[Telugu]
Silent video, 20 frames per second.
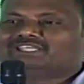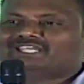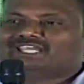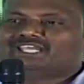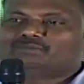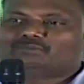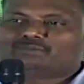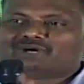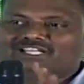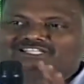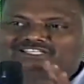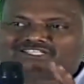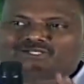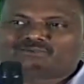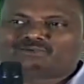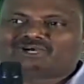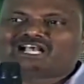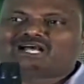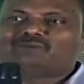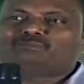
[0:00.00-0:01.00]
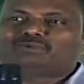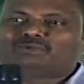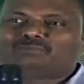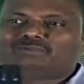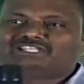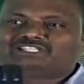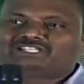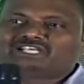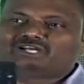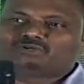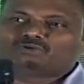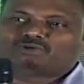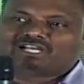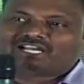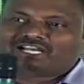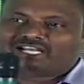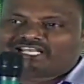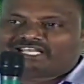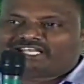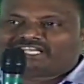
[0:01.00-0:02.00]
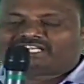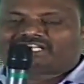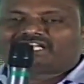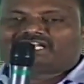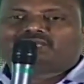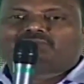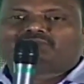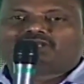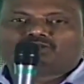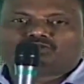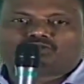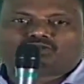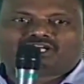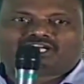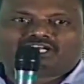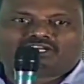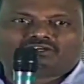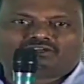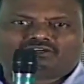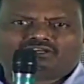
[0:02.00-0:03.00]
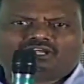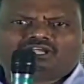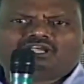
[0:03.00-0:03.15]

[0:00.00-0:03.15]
ఏ మాత్రం కాంప్రమైజ్ కాకుండా డైరెక్టర్ ఏం అడుగుతున్నాడో